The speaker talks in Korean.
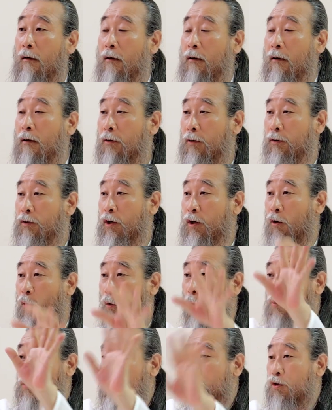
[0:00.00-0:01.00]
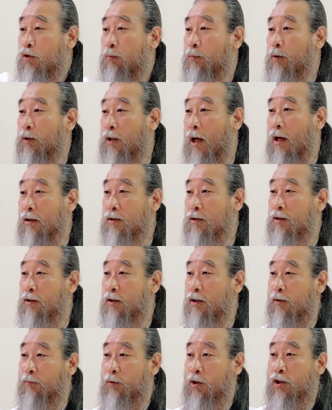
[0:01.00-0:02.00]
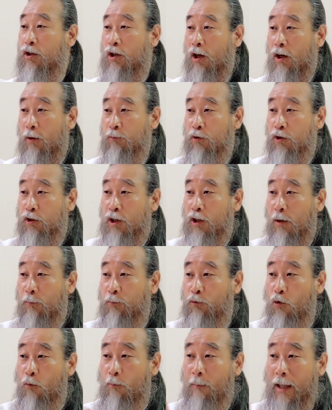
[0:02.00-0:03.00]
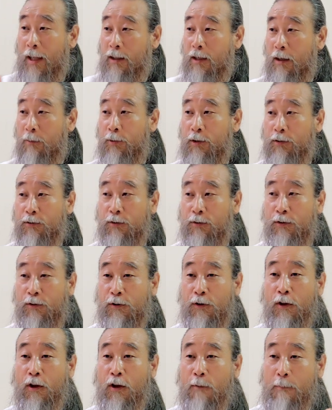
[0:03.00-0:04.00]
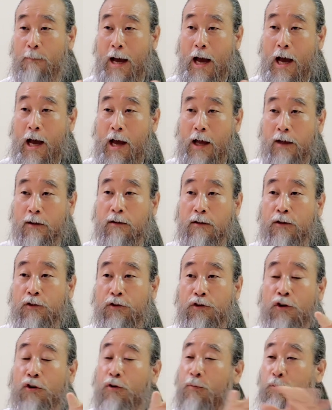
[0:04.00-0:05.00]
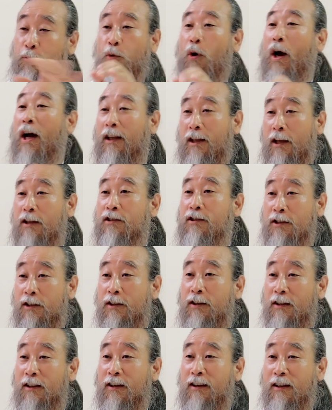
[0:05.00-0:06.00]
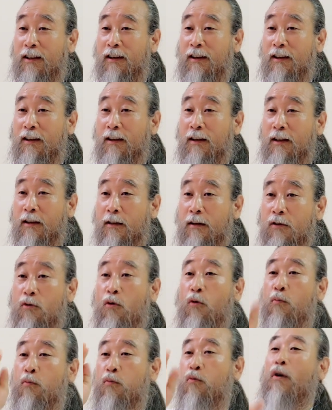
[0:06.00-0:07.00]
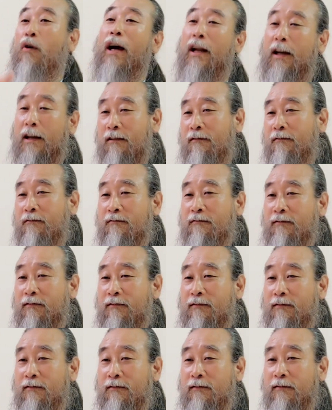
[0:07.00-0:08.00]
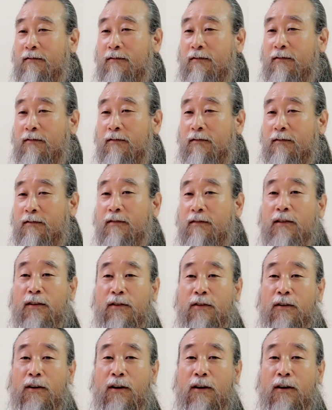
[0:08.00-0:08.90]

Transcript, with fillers: 그러 그러니까 네가 없어지면 다시 이제 이 사람 저 사람 또 만나면서 많은 걸 경험 또 하겠지. 공부하라 응?